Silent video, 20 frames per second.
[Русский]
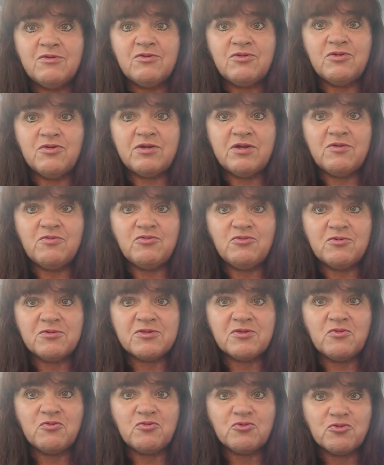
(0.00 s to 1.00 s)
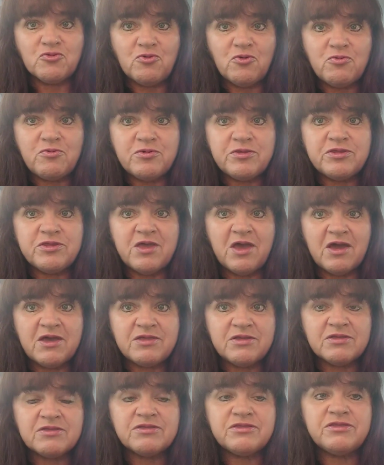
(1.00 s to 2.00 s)
Все равно зов кровью
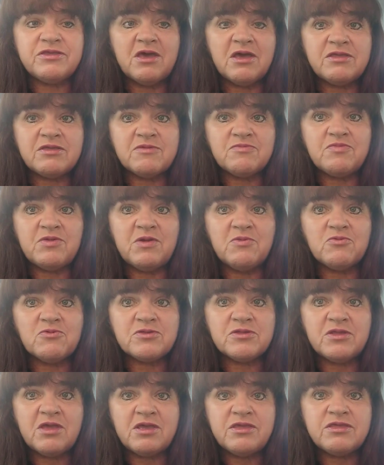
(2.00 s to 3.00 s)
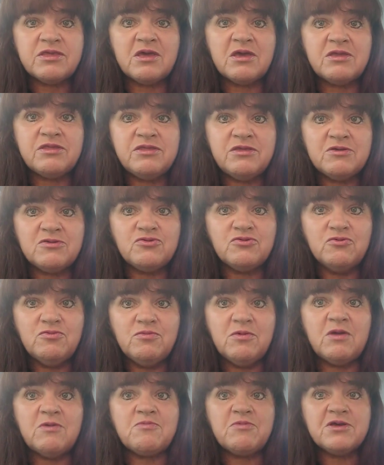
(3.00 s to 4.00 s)
тянет, тянет прямо узнать, я о них
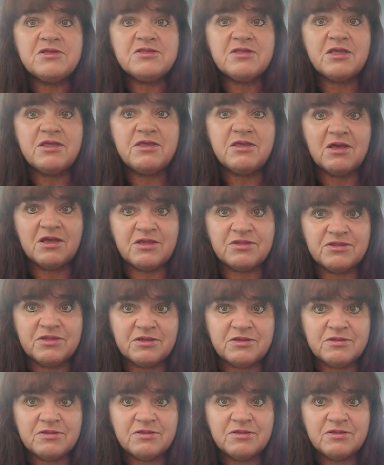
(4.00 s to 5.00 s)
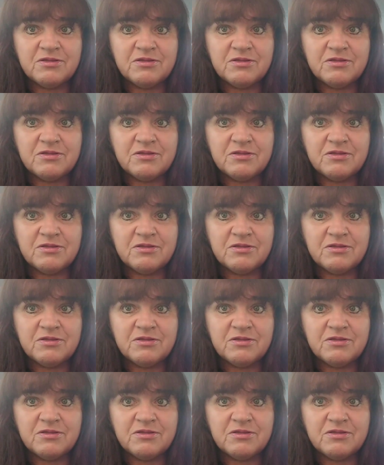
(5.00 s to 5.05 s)
думаю постоянно.